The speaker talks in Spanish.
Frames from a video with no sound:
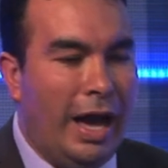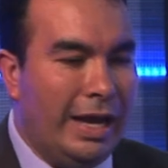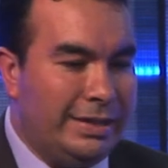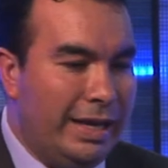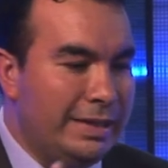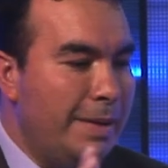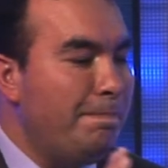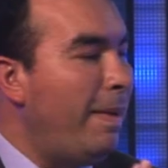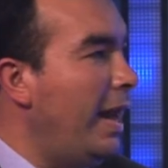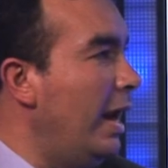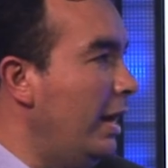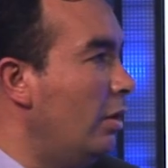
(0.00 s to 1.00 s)
hacer ese
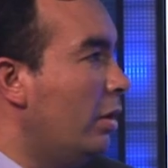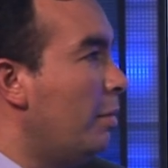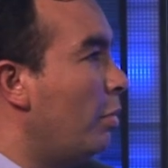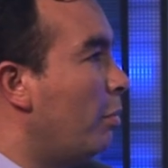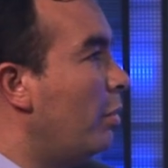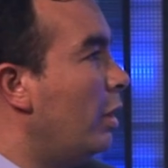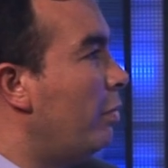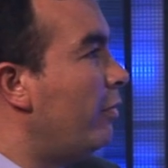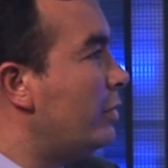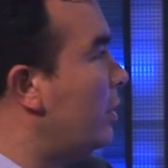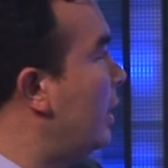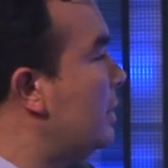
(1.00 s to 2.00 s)
paralelo que propone el
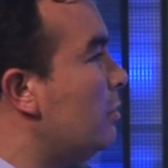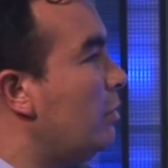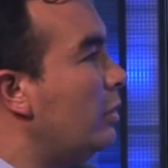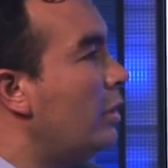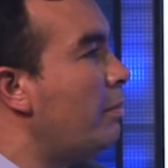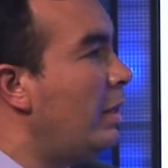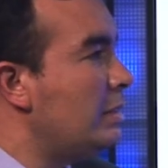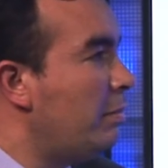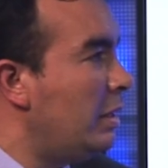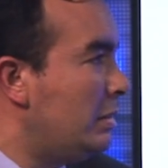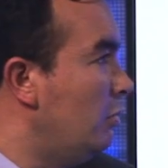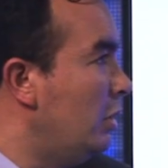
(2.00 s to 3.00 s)
profesor en este momento y que parece,
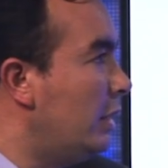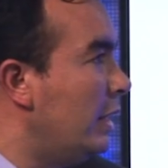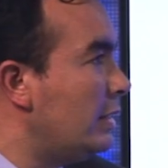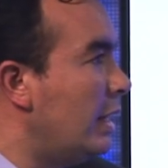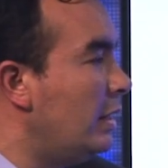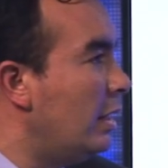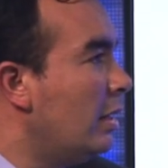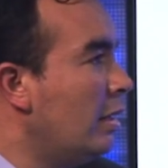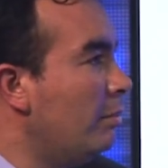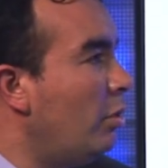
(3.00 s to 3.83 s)
parece muy interesante.